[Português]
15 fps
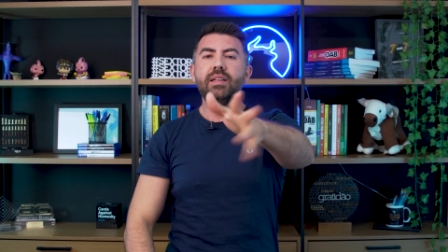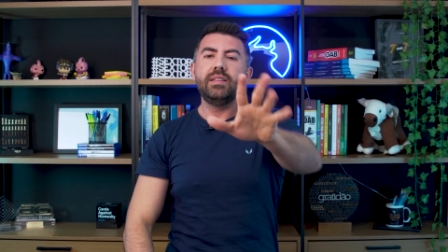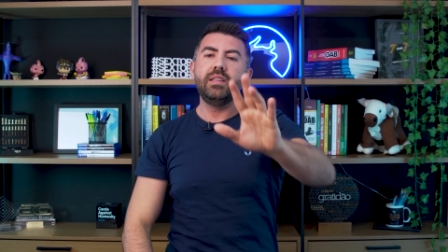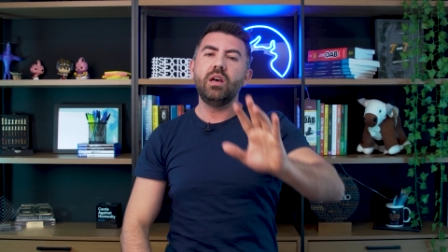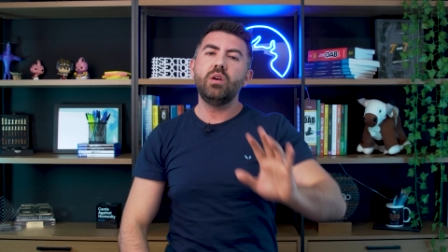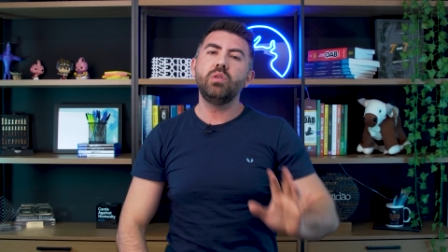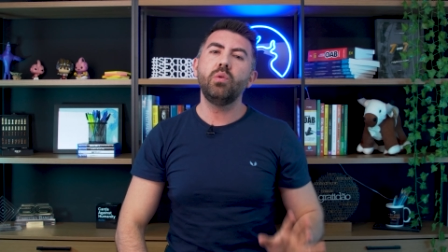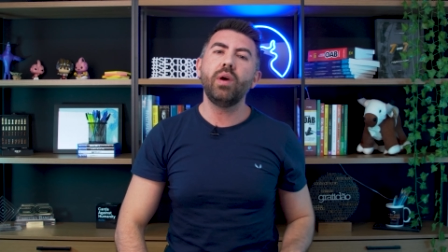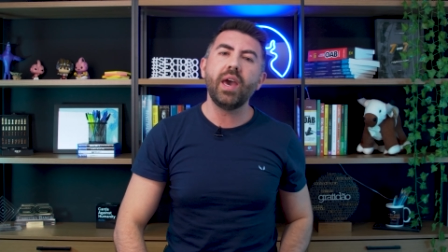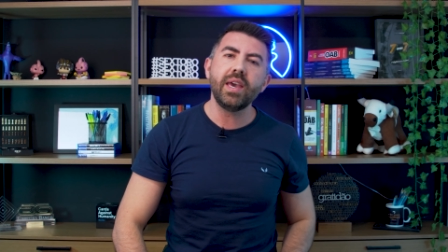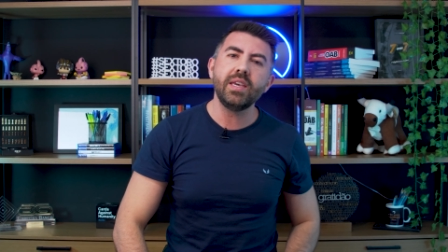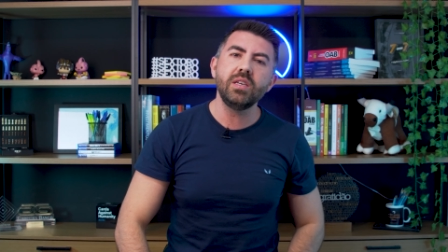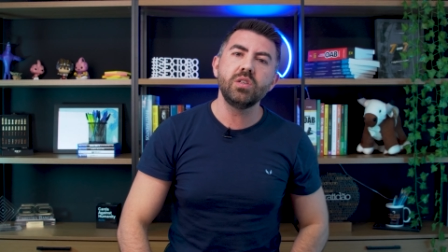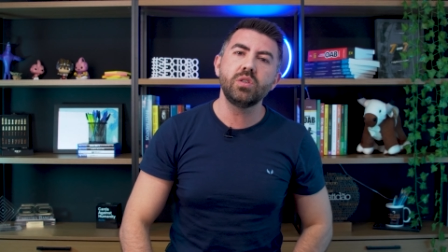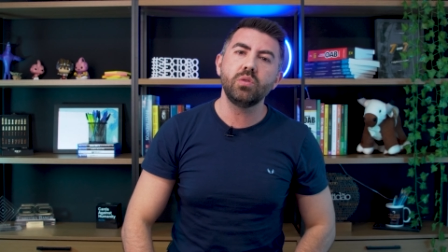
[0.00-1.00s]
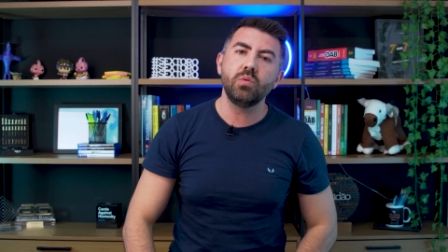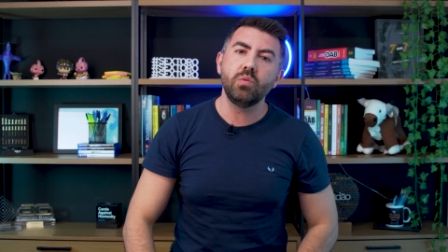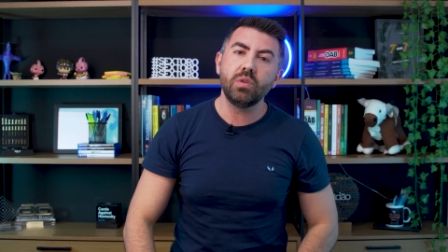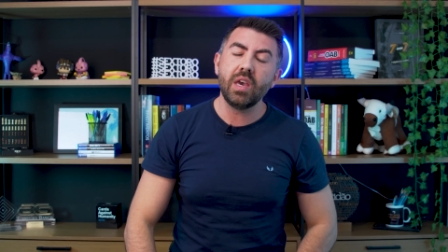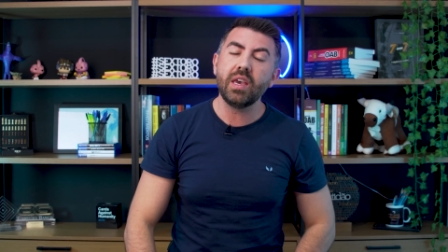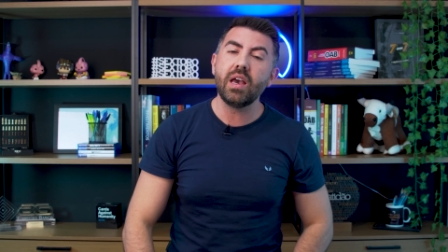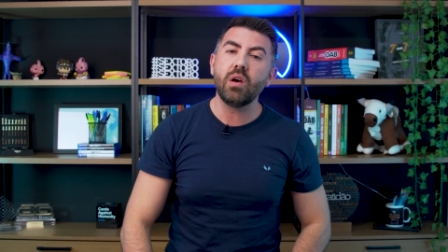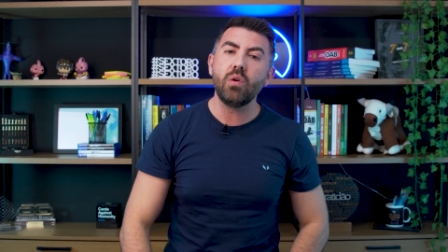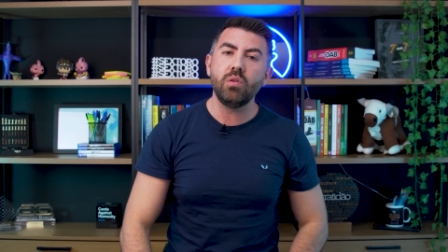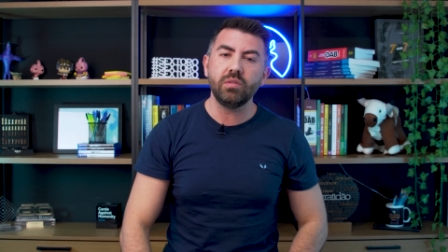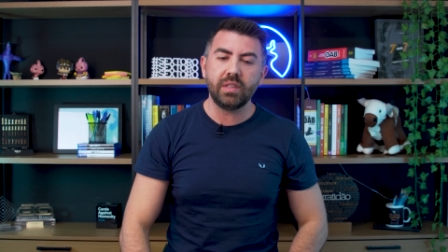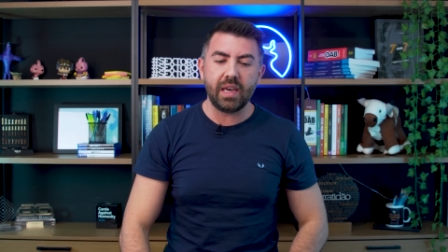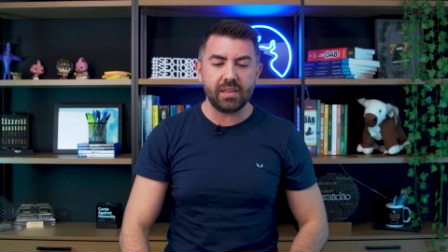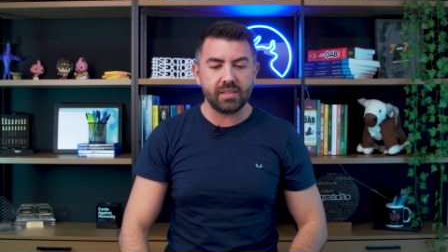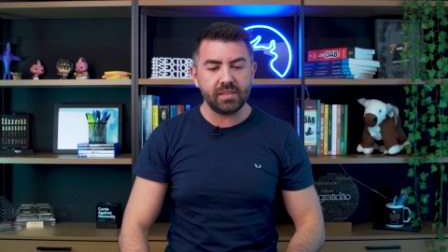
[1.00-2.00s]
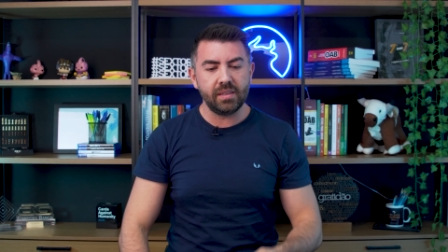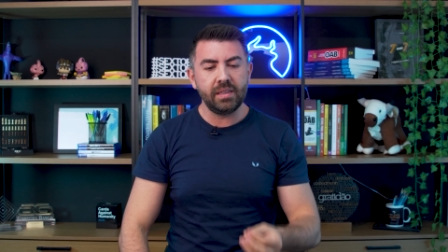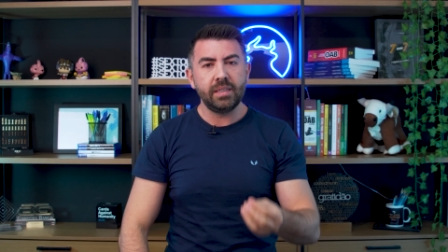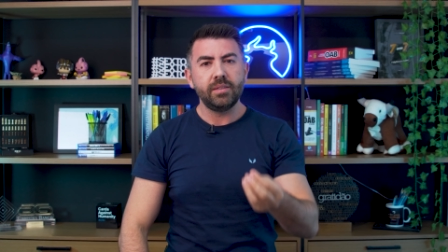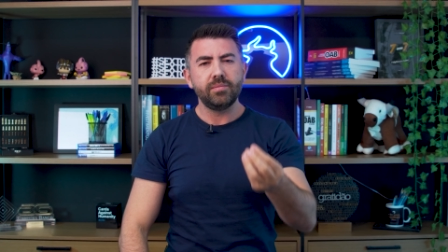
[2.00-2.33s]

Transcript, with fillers: Não, não é isso. O que, que acontece?